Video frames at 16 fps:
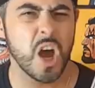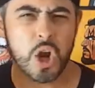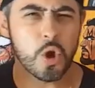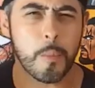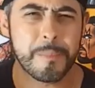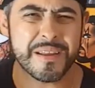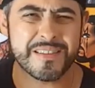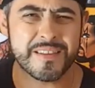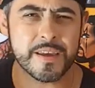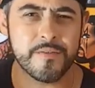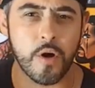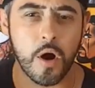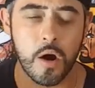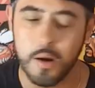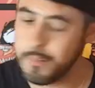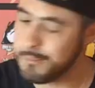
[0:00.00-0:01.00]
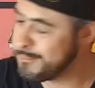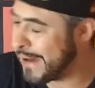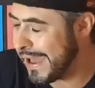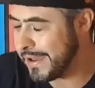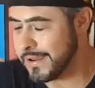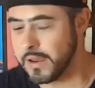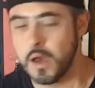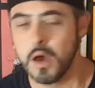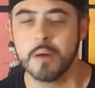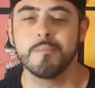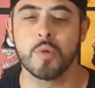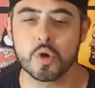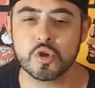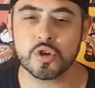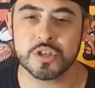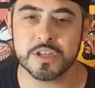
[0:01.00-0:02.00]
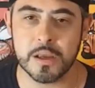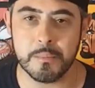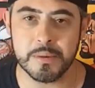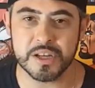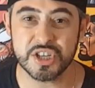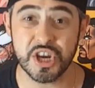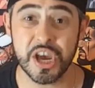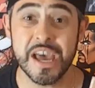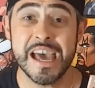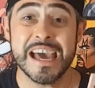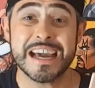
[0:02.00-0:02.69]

L'obiettivo? Beh molto semplice,